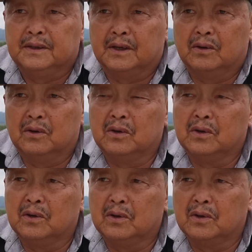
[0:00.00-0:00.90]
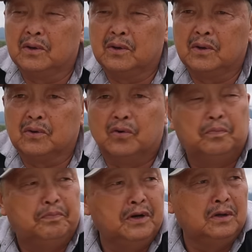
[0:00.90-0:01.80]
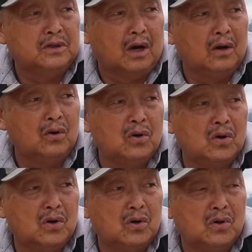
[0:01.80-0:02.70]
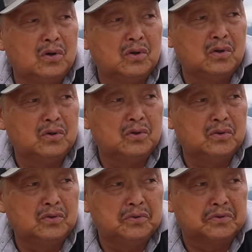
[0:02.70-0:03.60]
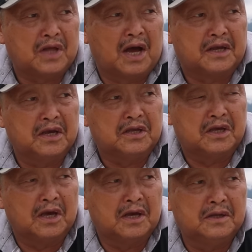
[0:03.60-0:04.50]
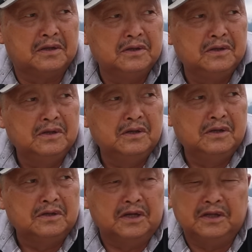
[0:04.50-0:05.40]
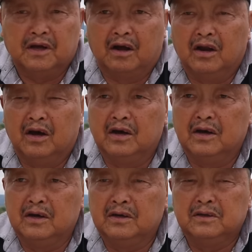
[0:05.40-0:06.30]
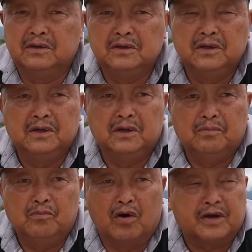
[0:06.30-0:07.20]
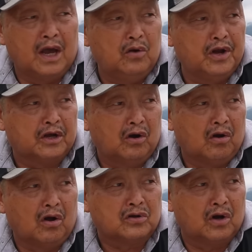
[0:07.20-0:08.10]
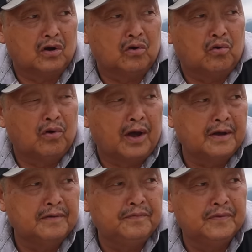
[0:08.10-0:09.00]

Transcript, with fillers: chị ô cụ bùn đỡ luôn ta kỳ chị tin đỡ là mua kê luôn để cửa lo cho đồ cụ đấy